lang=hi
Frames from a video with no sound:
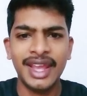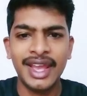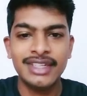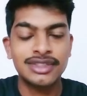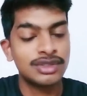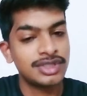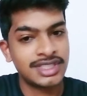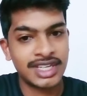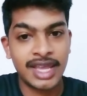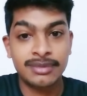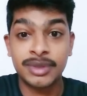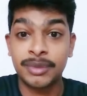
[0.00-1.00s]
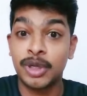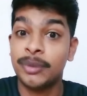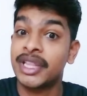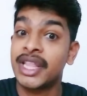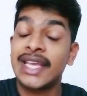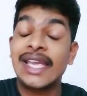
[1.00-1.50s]
हे गाइस तो जैसा कि आप
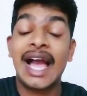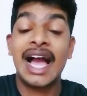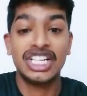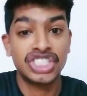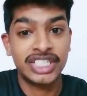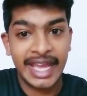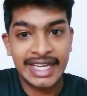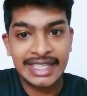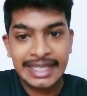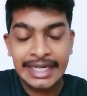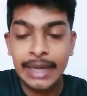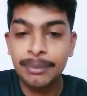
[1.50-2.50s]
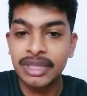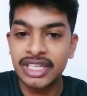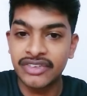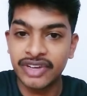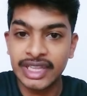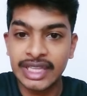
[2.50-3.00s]
सभी को पता है कि आज टाइगर थ्री का
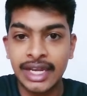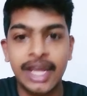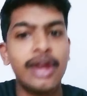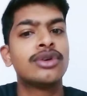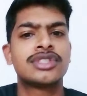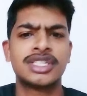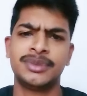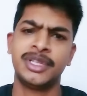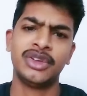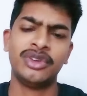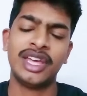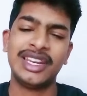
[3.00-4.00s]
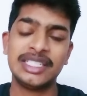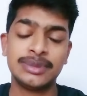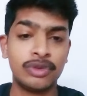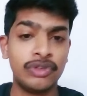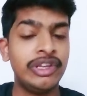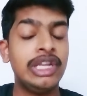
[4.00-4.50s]
पंद्रहवा दिन है और सच बताऊं
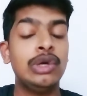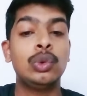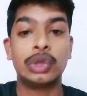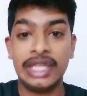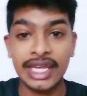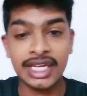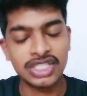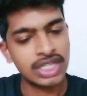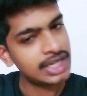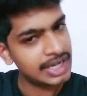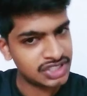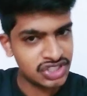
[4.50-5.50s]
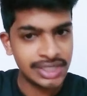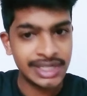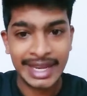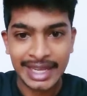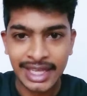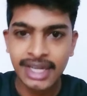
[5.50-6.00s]
यार इस मूवी ने उतने अच्छे
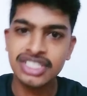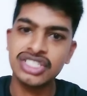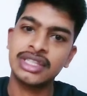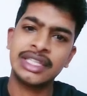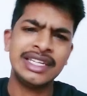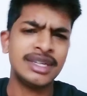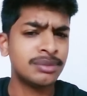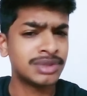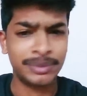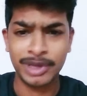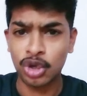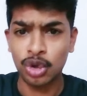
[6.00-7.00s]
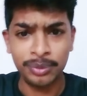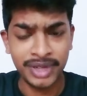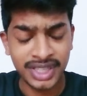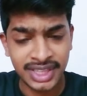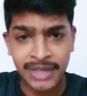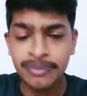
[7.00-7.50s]
कलेक्शन नहीं करे जितनी हम सभी
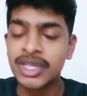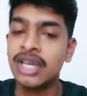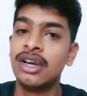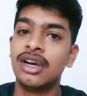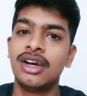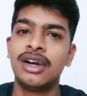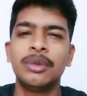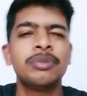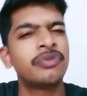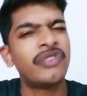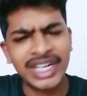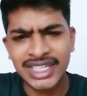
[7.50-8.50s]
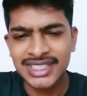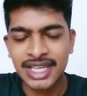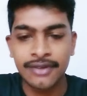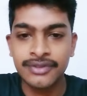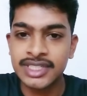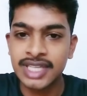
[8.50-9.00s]
को उम्मीद थी
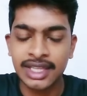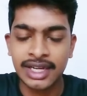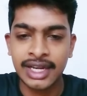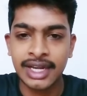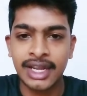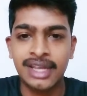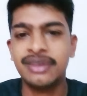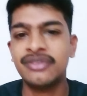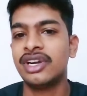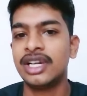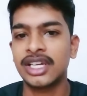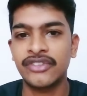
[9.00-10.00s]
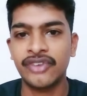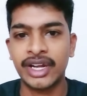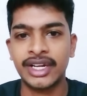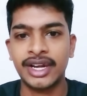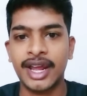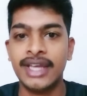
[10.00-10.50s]
फैक्टर्स काफ़ी सारे रह रहे हैं वर्ल्ड
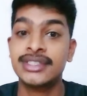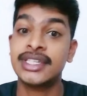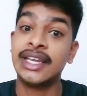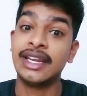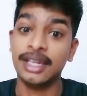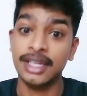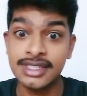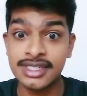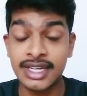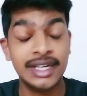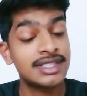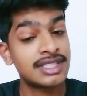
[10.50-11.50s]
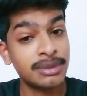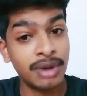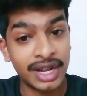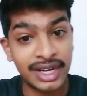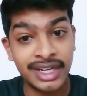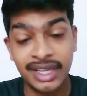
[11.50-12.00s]
कप फैक्टर रहा है इसकी रिलीज डेट
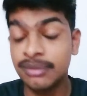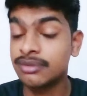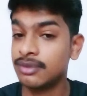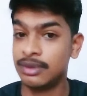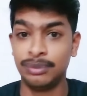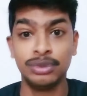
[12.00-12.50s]
इसकी मार्केटिंग